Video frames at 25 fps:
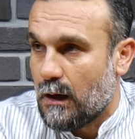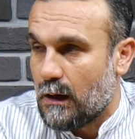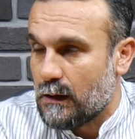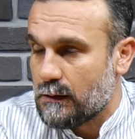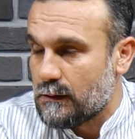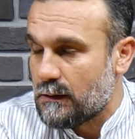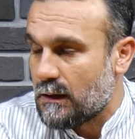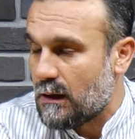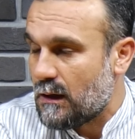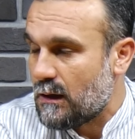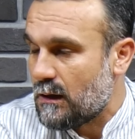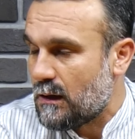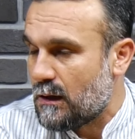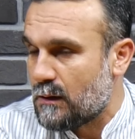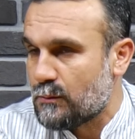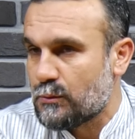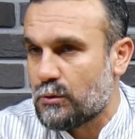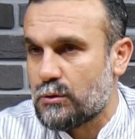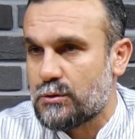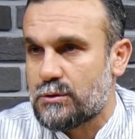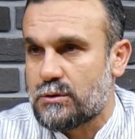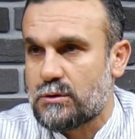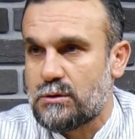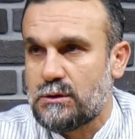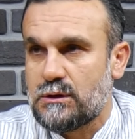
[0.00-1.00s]
Allah'a
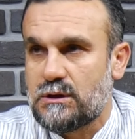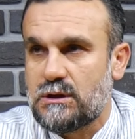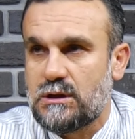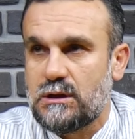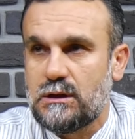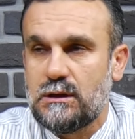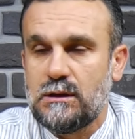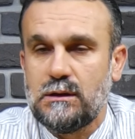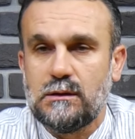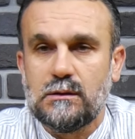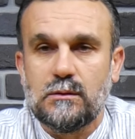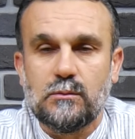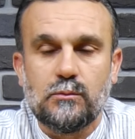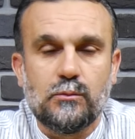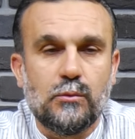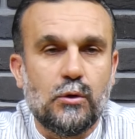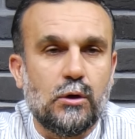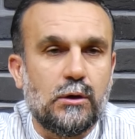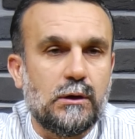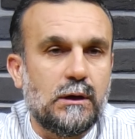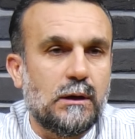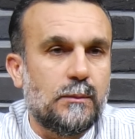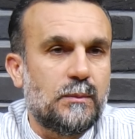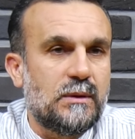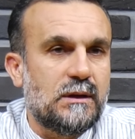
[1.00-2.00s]
hamdolsun ki
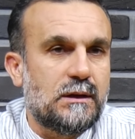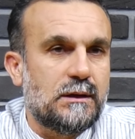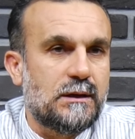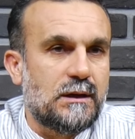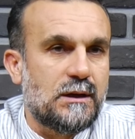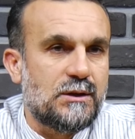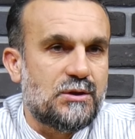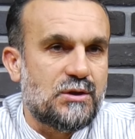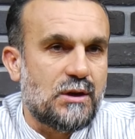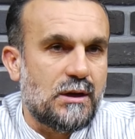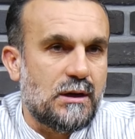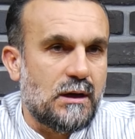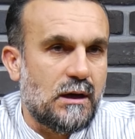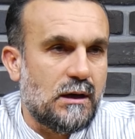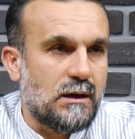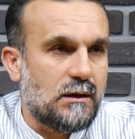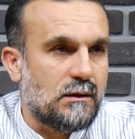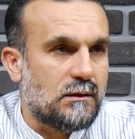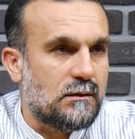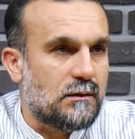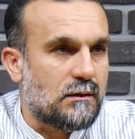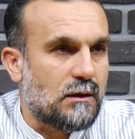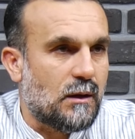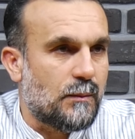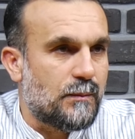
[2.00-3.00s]
böyle bir geceye
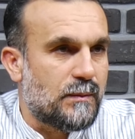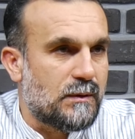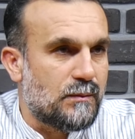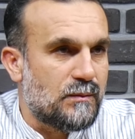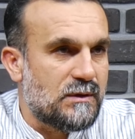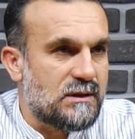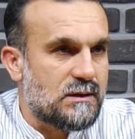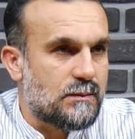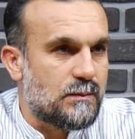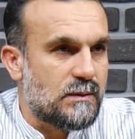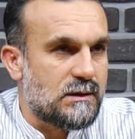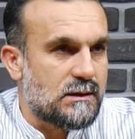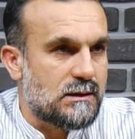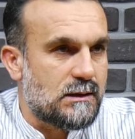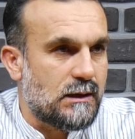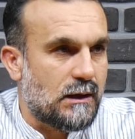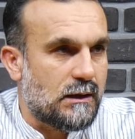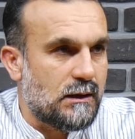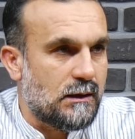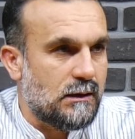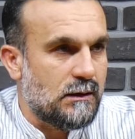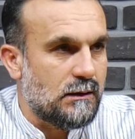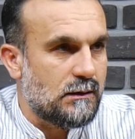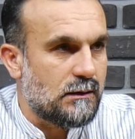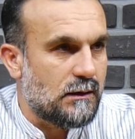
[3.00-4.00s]
Rabbimiz
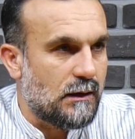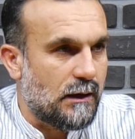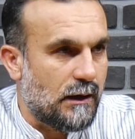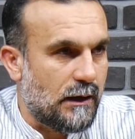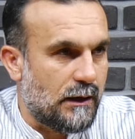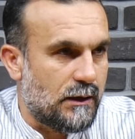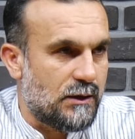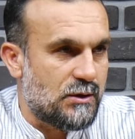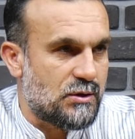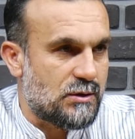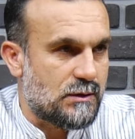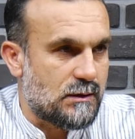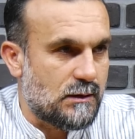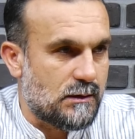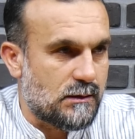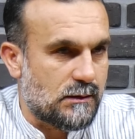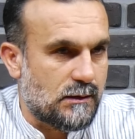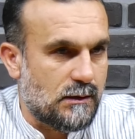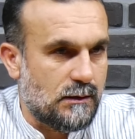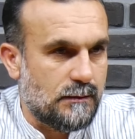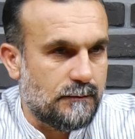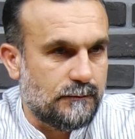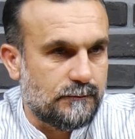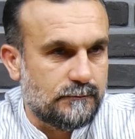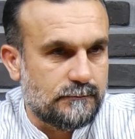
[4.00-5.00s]
bizleri
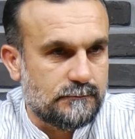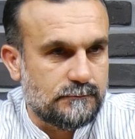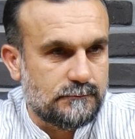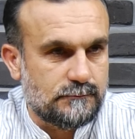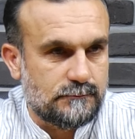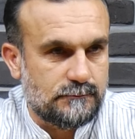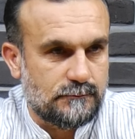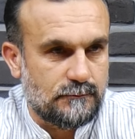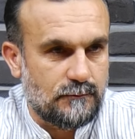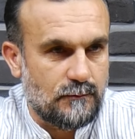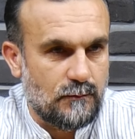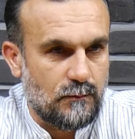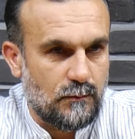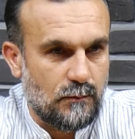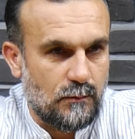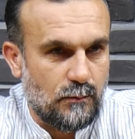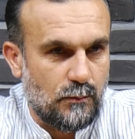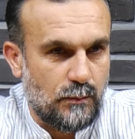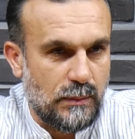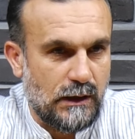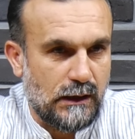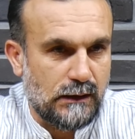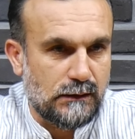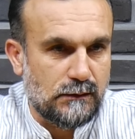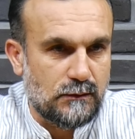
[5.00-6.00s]
eriştirdi.
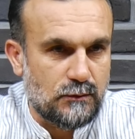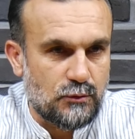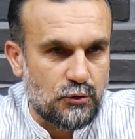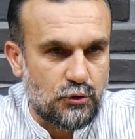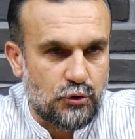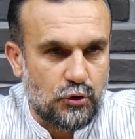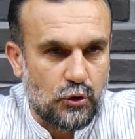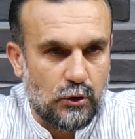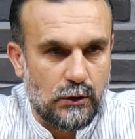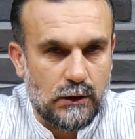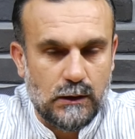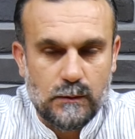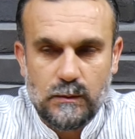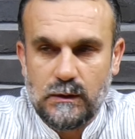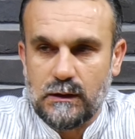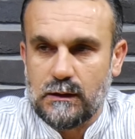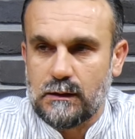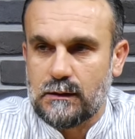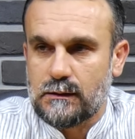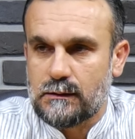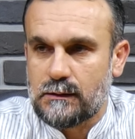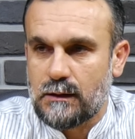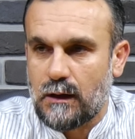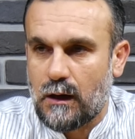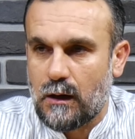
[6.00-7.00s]
Ben şöyle
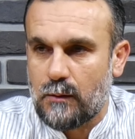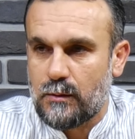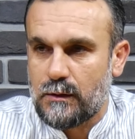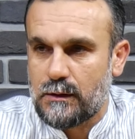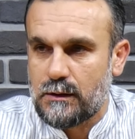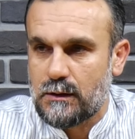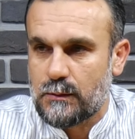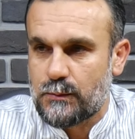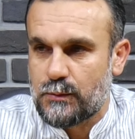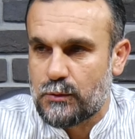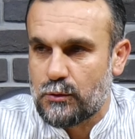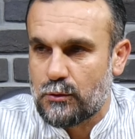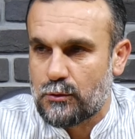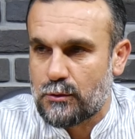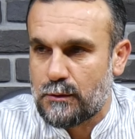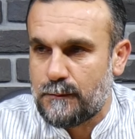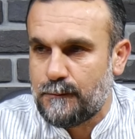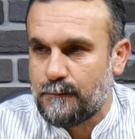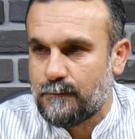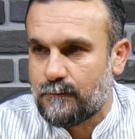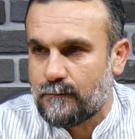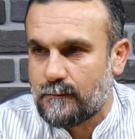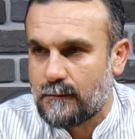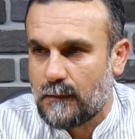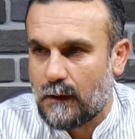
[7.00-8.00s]
bir tabir yapıyorum.
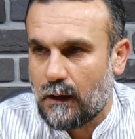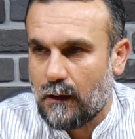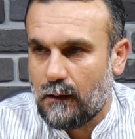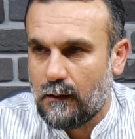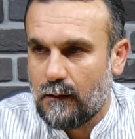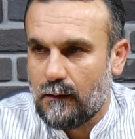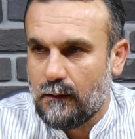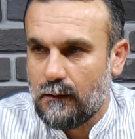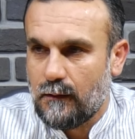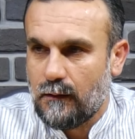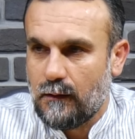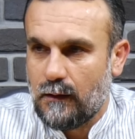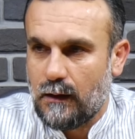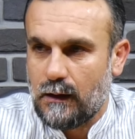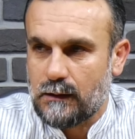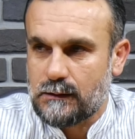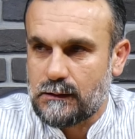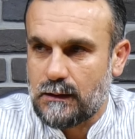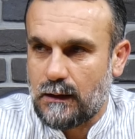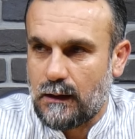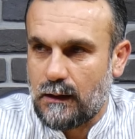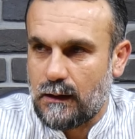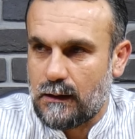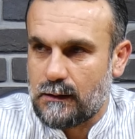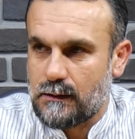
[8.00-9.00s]

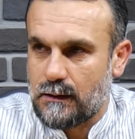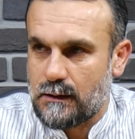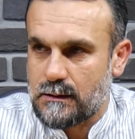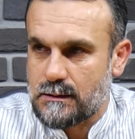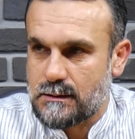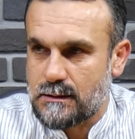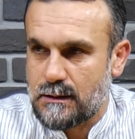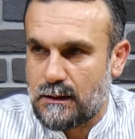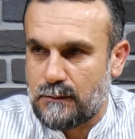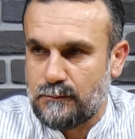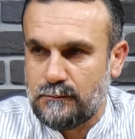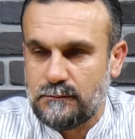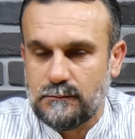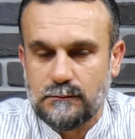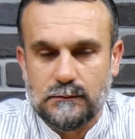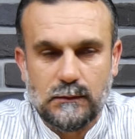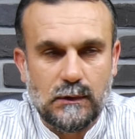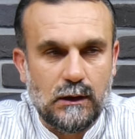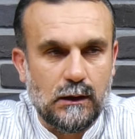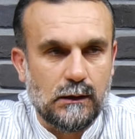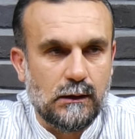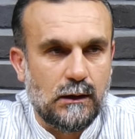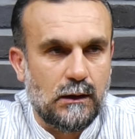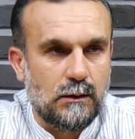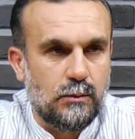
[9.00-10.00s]
Hata edersem
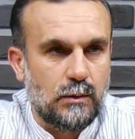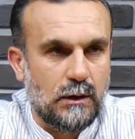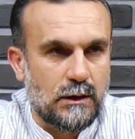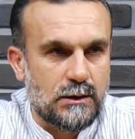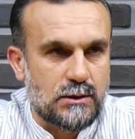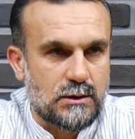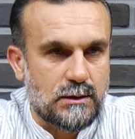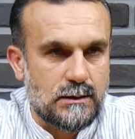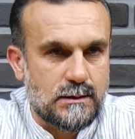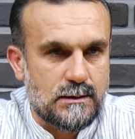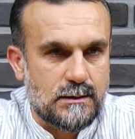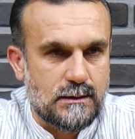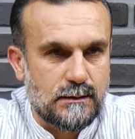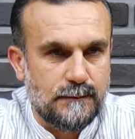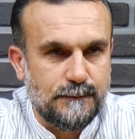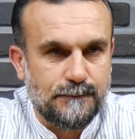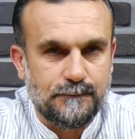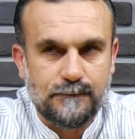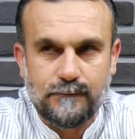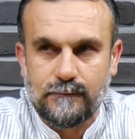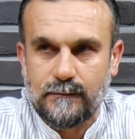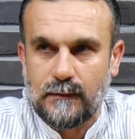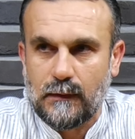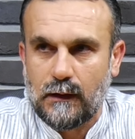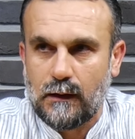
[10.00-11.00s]
Allah bağışlasın.
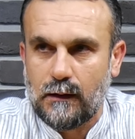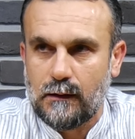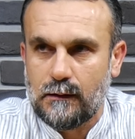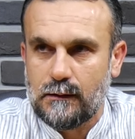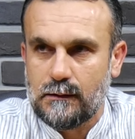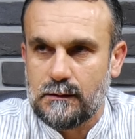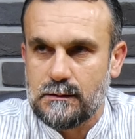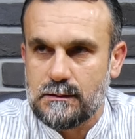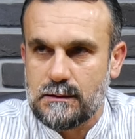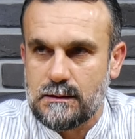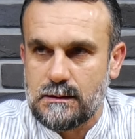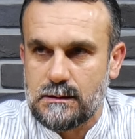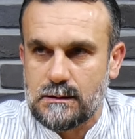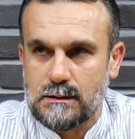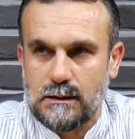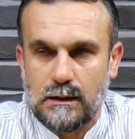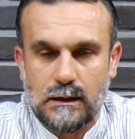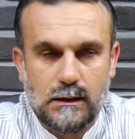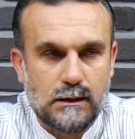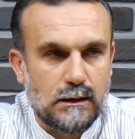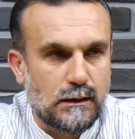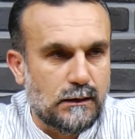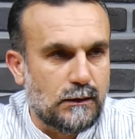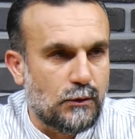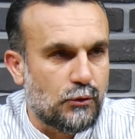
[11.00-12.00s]

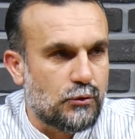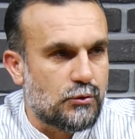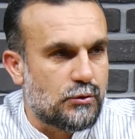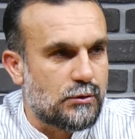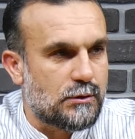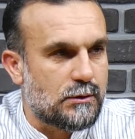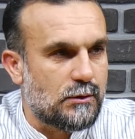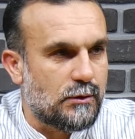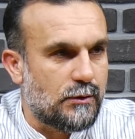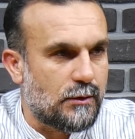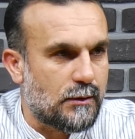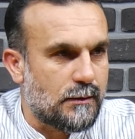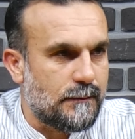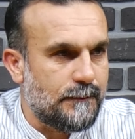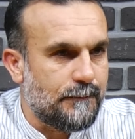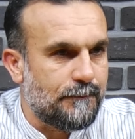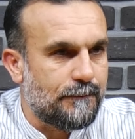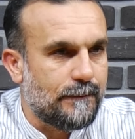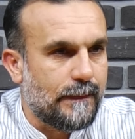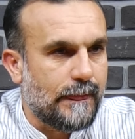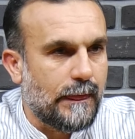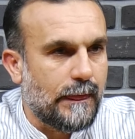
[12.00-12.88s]
Sizlerden de özür diliyorum.